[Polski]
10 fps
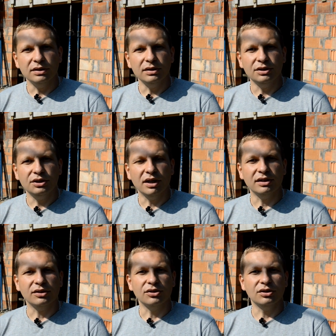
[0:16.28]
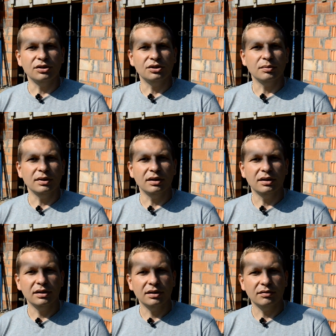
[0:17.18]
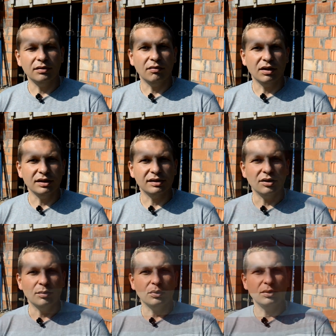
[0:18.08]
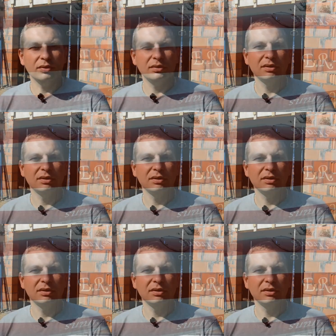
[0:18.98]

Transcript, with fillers: Dzisiaj skończyliśmy wylewanie stropu,